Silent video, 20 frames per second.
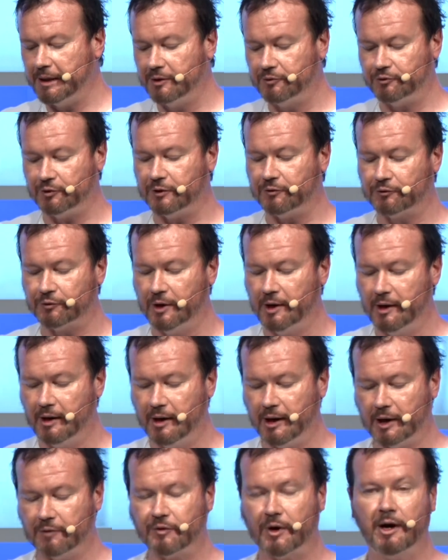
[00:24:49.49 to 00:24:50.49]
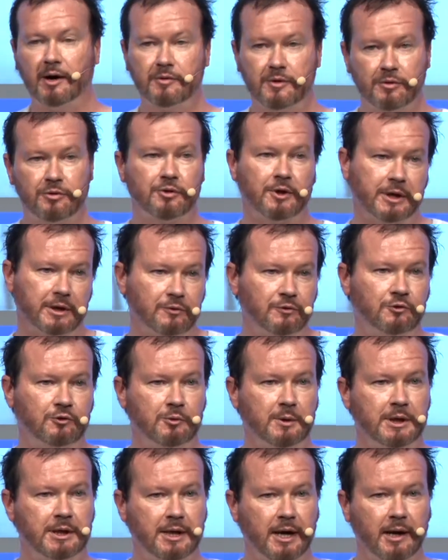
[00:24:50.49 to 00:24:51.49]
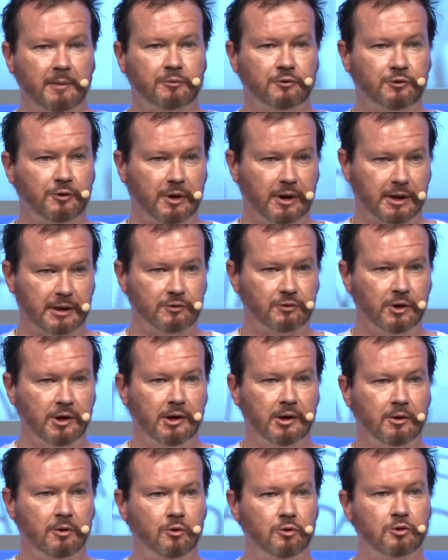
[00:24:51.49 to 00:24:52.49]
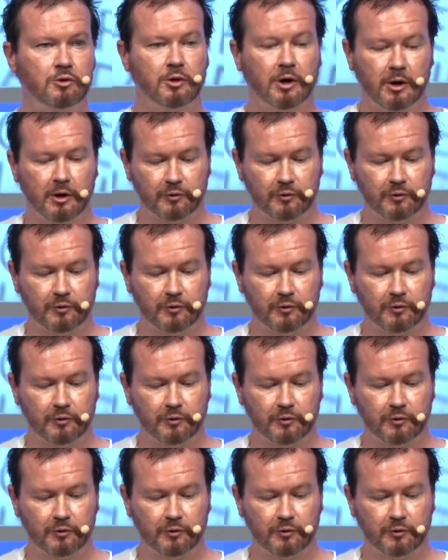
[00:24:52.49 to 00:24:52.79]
ですからそういった素質というものを見ていく